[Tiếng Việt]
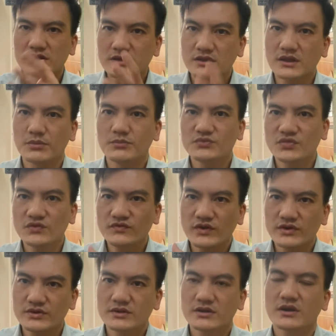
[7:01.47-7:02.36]
chỉ tập trung
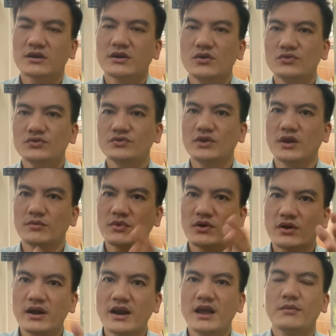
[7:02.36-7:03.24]
vào những cái câu chuyện mà
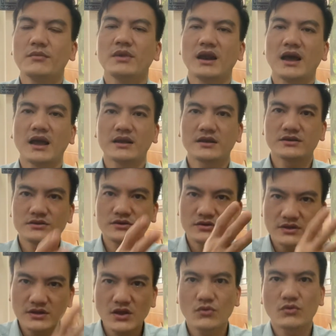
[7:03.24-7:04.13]
nó đem lại cái sự
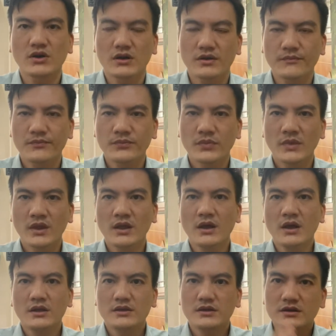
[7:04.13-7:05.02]
tiêu cực
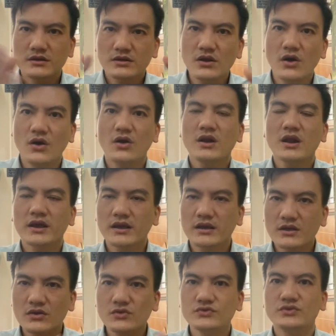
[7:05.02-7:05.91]
thì đó là cái
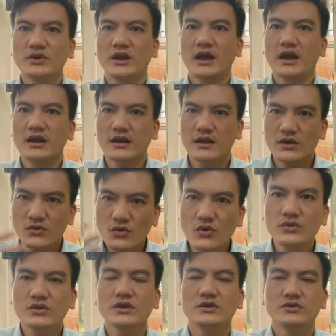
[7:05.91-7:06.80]
câu chuyện hay là cái
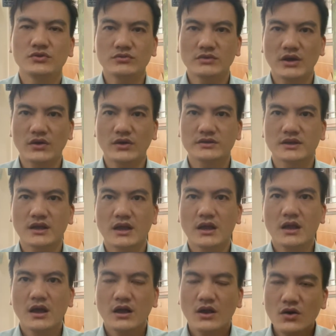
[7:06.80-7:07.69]
ngôn từ chúng ta nói ra
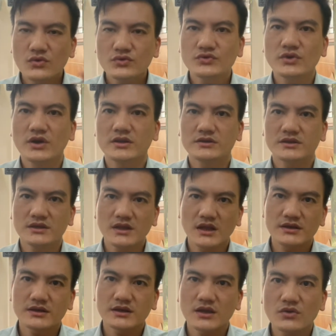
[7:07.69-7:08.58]
câu chuyện chính
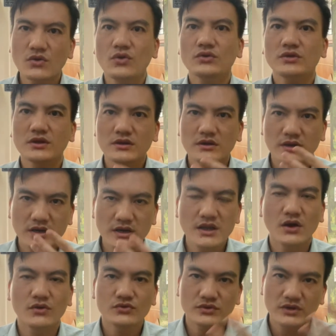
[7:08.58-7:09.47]
là những cái ngôn từ cái
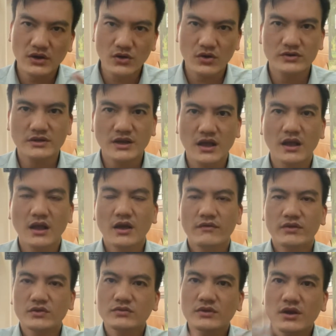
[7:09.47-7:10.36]
điều chúng ta nói ra
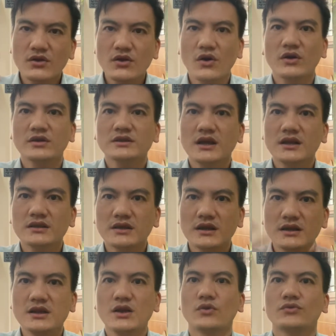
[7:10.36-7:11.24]
và chúng ta nói ra những
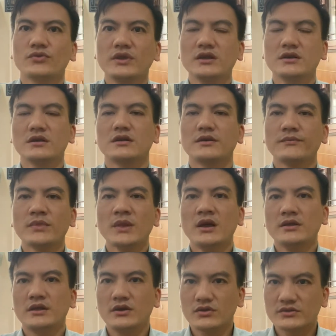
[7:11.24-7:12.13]
cái điều tích cực
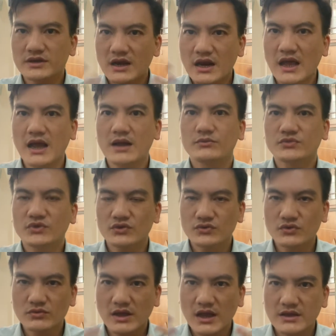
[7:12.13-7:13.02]
thì nó sẽ làm cho
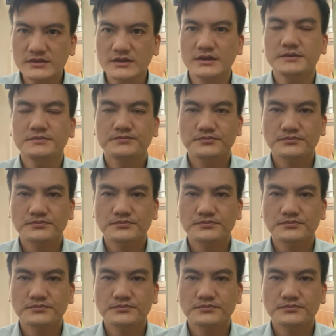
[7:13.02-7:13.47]
chúng ta gì